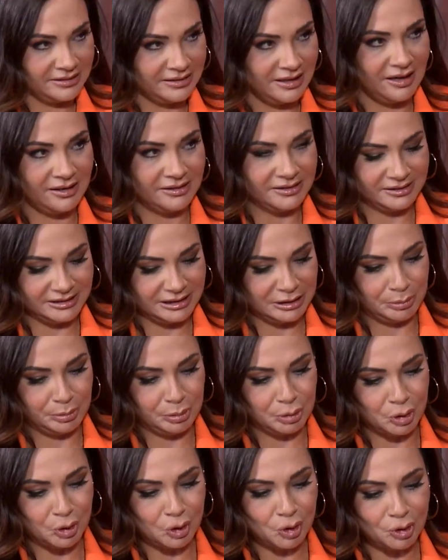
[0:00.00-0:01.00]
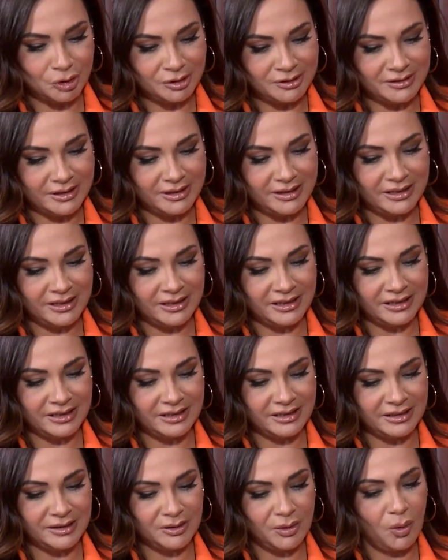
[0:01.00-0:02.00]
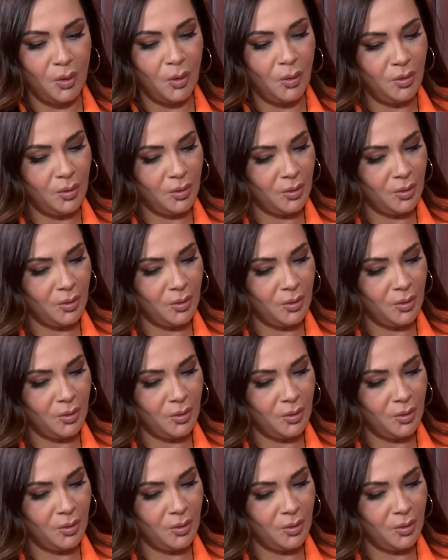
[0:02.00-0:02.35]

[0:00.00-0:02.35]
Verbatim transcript: kadar yapıyorsun. Evet. Ee, o-